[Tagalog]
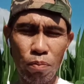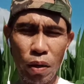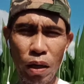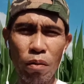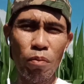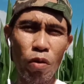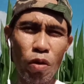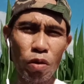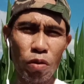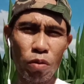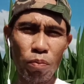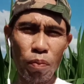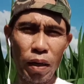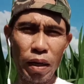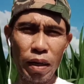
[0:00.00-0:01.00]
bell button
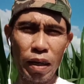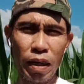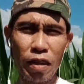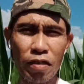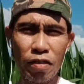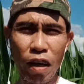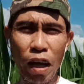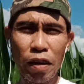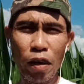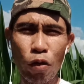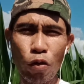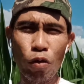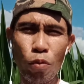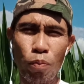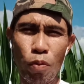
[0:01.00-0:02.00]
para sana
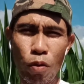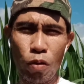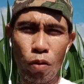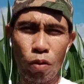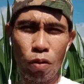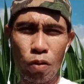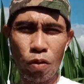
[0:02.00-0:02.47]
all po